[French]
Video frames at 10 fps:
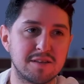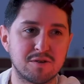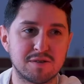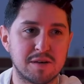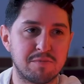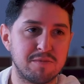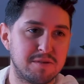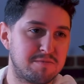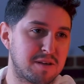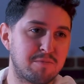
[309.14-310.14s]
c'est-à-dire que ça,
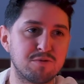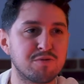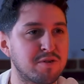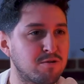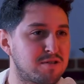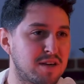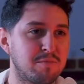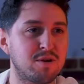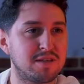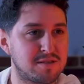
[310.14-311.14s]
peut se faire aussi un
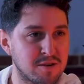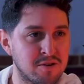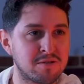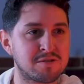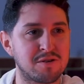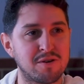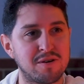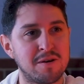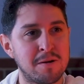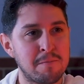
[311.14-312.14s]
peu à distance. J'aime bien euh,
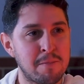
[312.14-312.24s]
dire